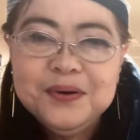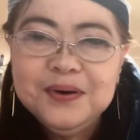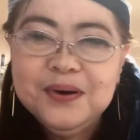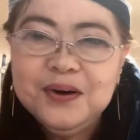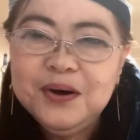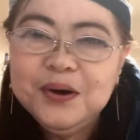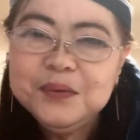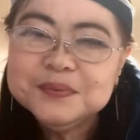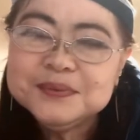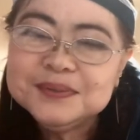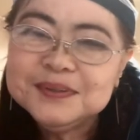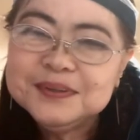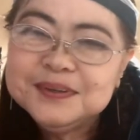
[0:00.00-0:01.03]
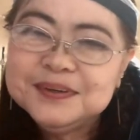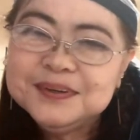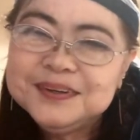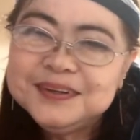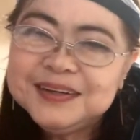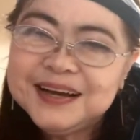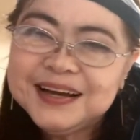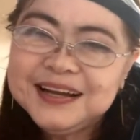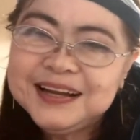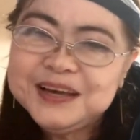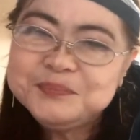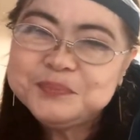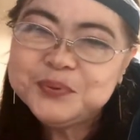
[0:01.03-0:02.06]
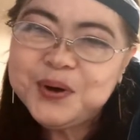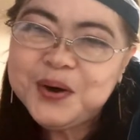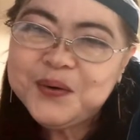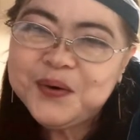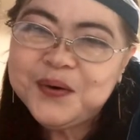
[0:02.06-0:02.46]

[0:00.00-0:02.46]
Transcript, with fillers: Oops. Naka-live po ako.